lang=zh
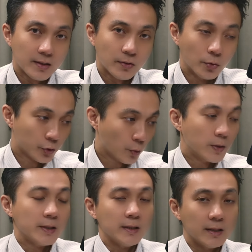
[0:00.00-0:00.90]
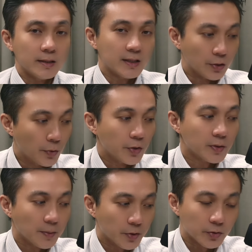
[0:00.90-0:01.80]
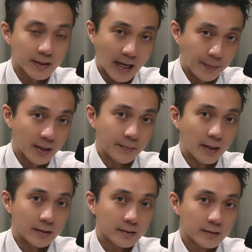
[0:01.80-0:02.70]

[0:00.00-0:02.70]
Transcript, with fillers: 我就问你了，请问有什么东西改变了吗？